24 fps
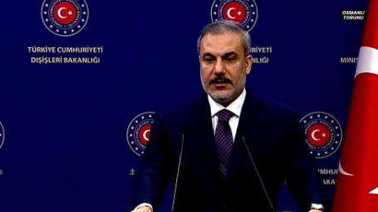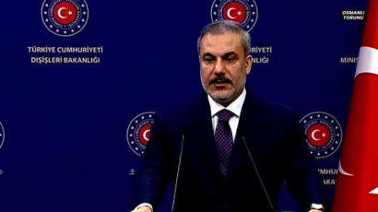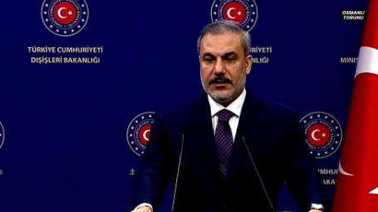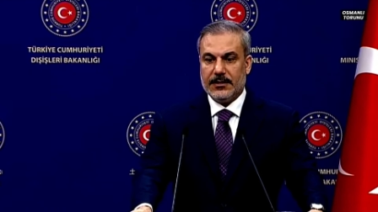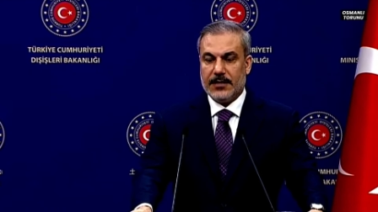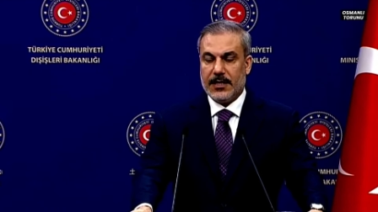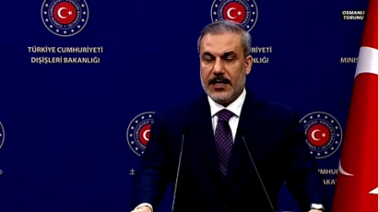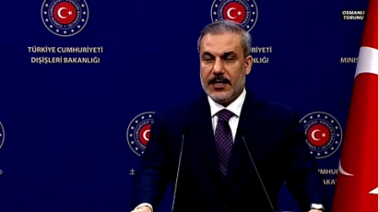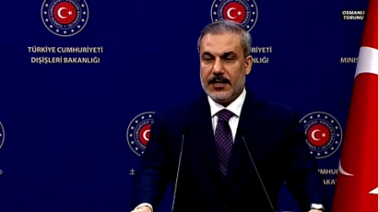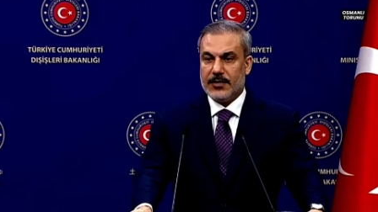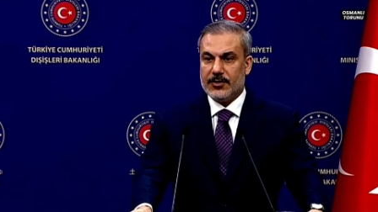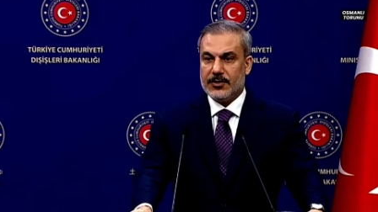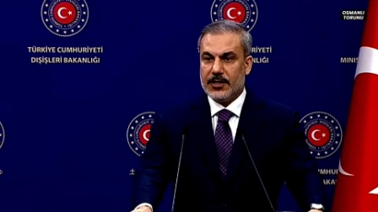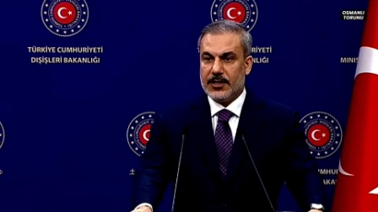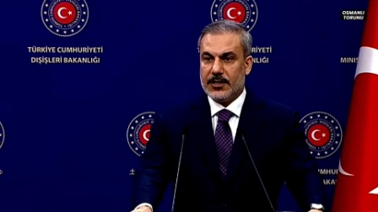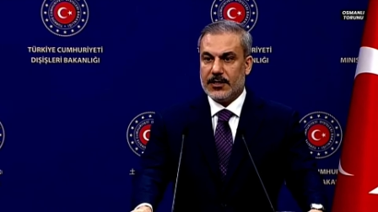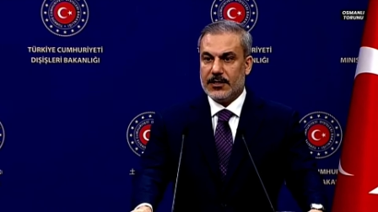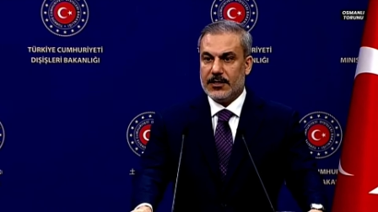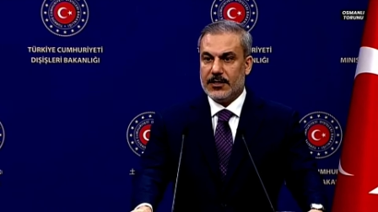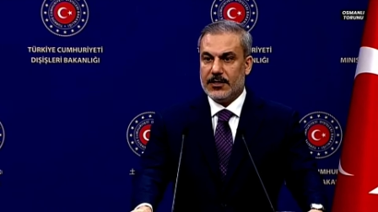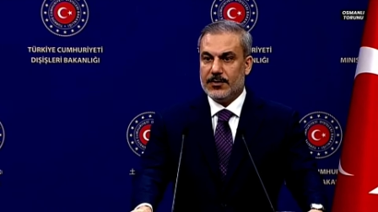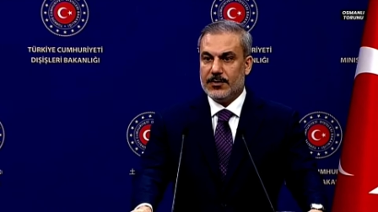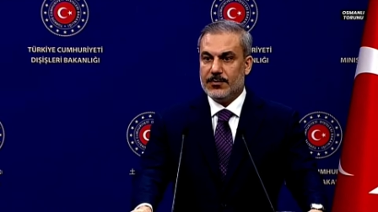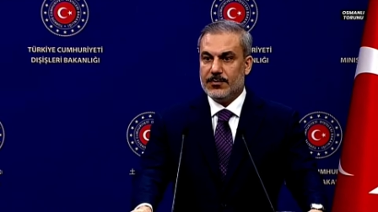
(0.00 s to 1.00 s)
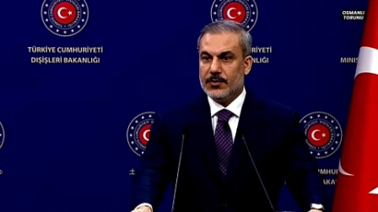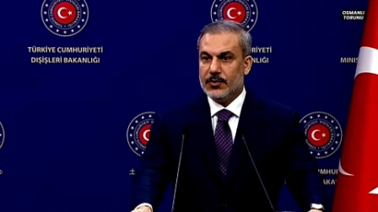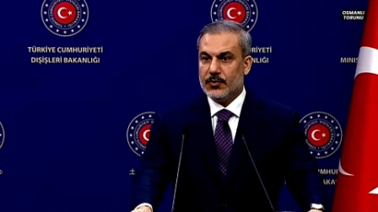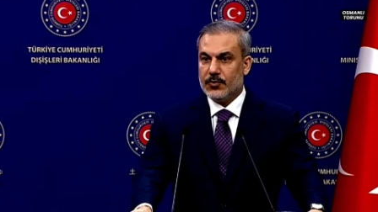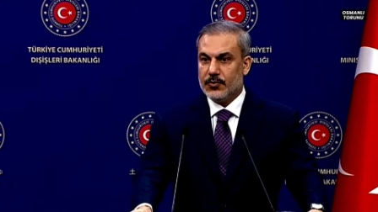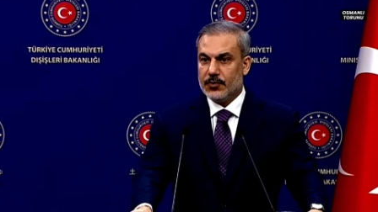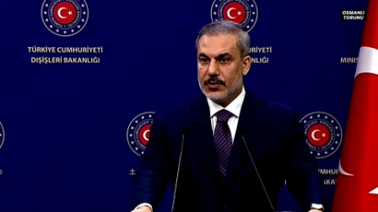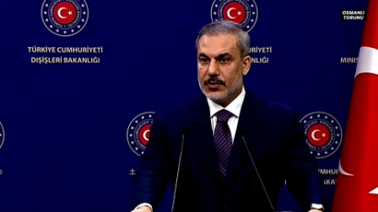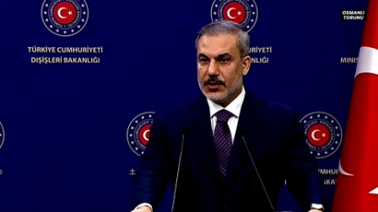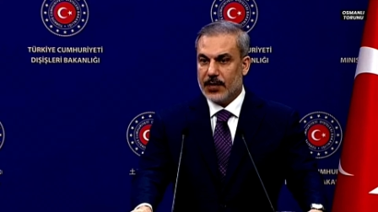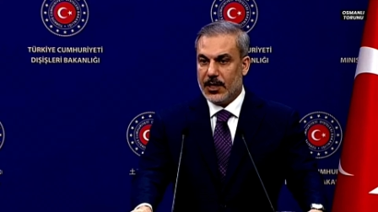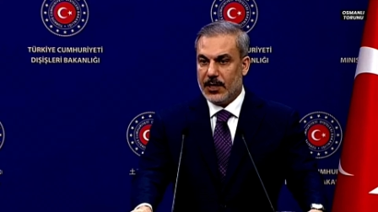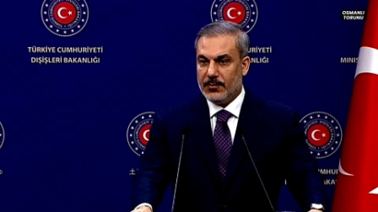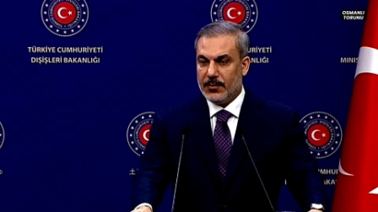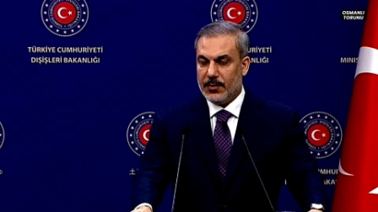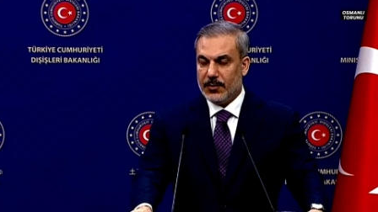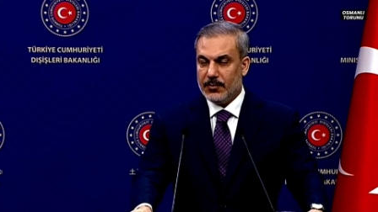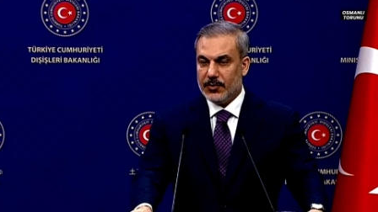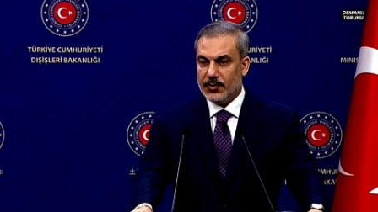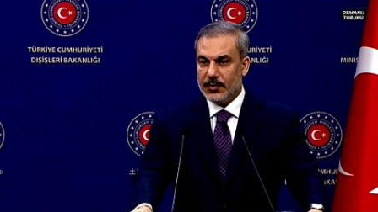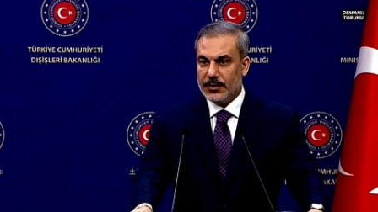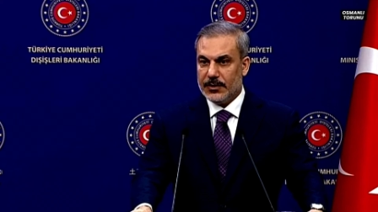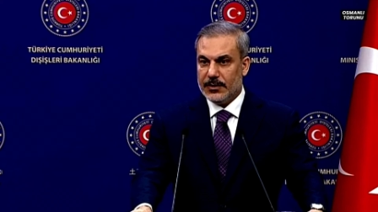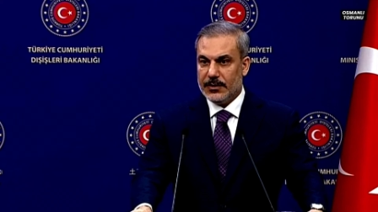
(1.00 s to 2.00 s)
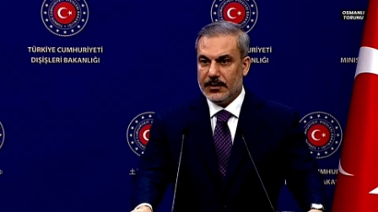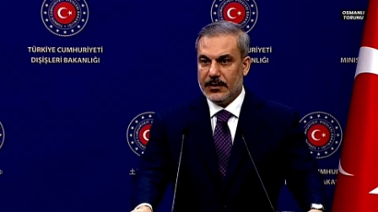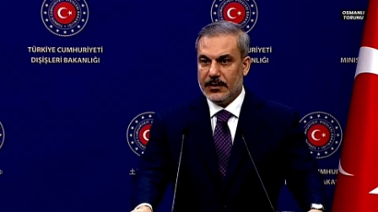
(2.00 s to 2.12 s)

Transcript: dayanacak hiçbir gücü kalmamış,